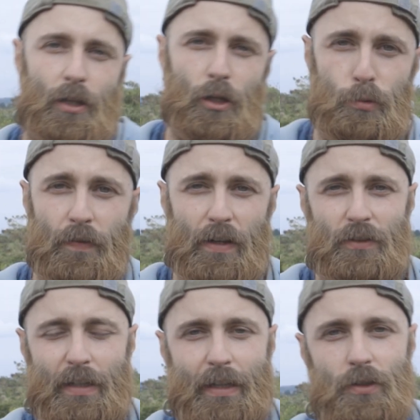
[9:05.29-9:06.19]
Los
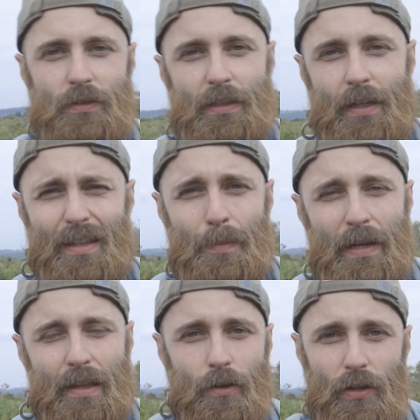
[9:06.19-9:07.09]
búfalos aquí no tienen
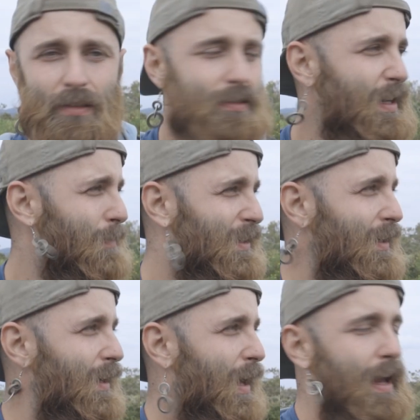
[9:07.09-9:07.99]
depredadores,
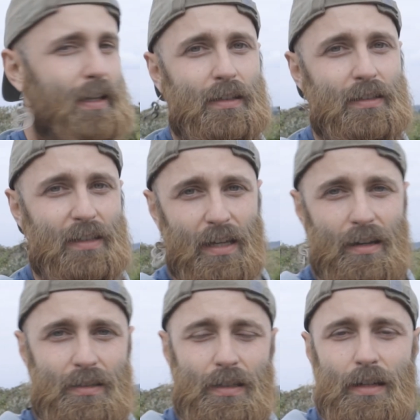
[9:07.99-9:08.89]
realmente hay
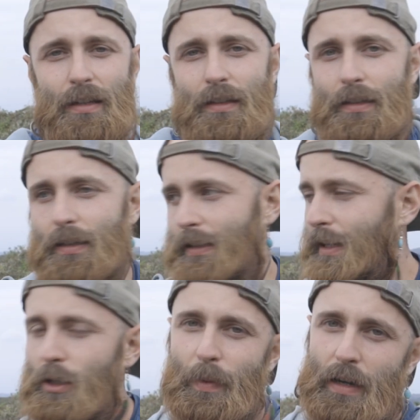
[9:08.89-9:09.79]
hienas y
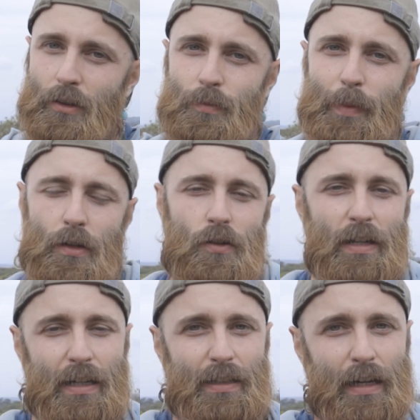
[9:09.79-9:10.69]
hay leopardos, pero no
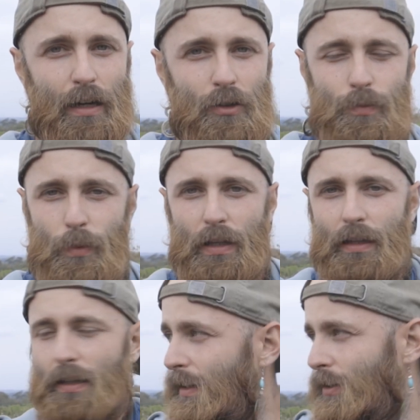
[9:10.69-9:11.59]
llegan a atacarlos
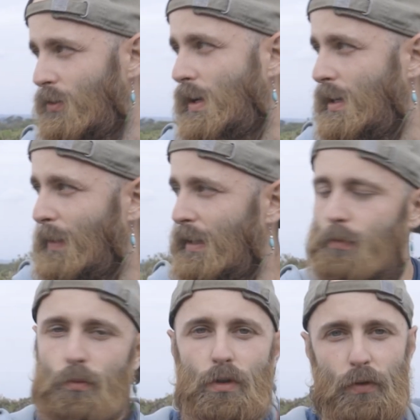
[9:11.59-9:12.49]
porque son
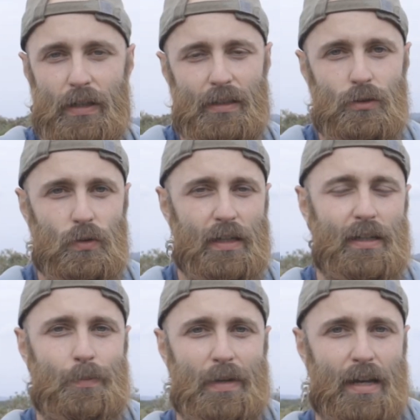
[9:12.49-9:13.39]
animales muy fuertes, suelen
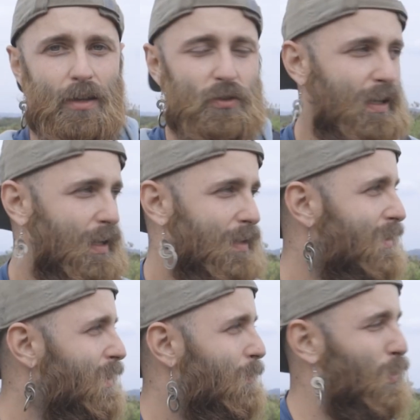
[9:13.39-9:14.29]
ir en manada, o sea que
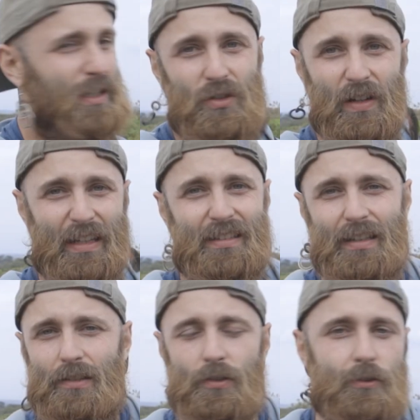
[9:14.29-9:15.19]
por eso aquí
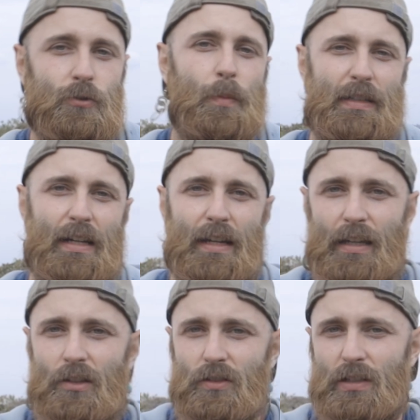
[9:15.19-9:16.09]
están súper
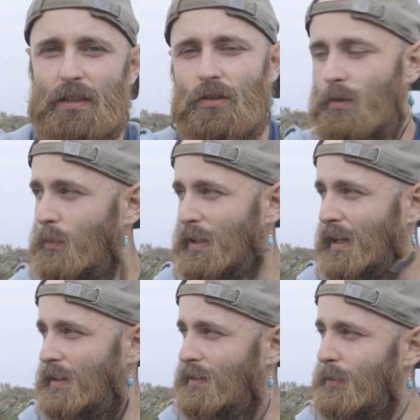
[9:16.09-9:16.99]
tranquilos y no son muy
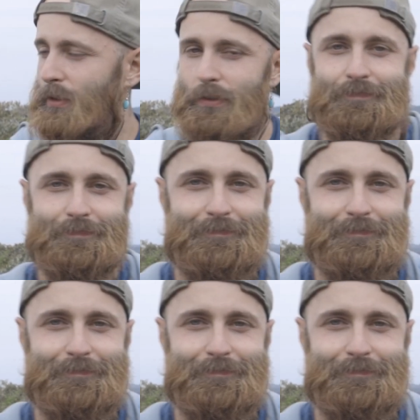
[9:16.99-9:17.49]
agresivos.